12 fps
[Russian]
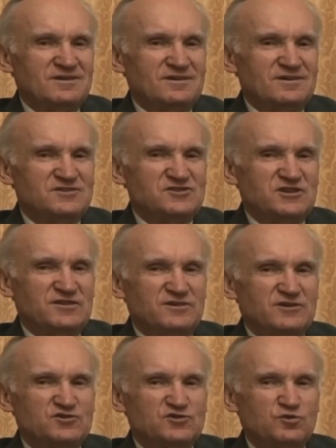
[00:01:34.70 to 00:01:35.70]
человек
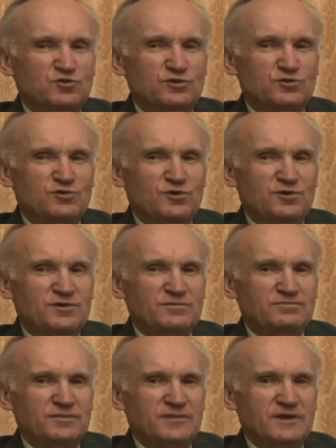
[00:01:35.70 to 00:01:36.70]
с сухой рукой,
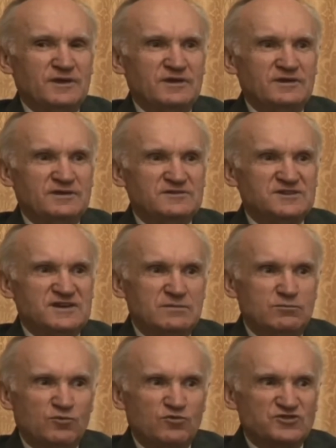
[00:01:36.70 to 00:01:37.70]
и за
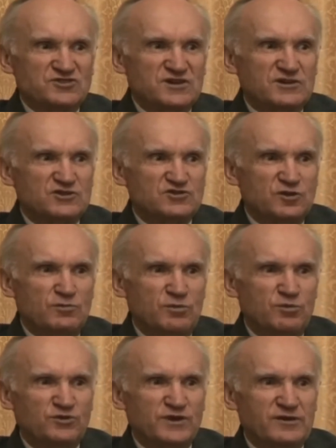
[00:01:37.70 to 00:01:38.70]
ним уже за Христом
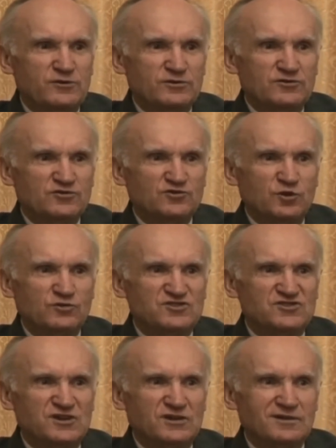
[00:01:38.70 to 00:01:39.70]
наблюдают, что он
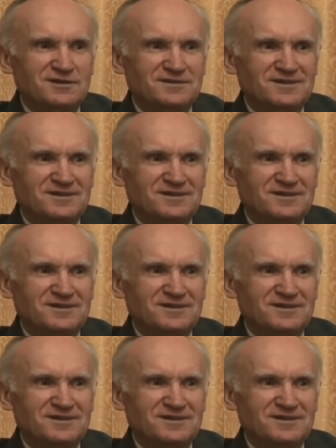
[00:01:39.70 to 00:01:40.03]
сделает.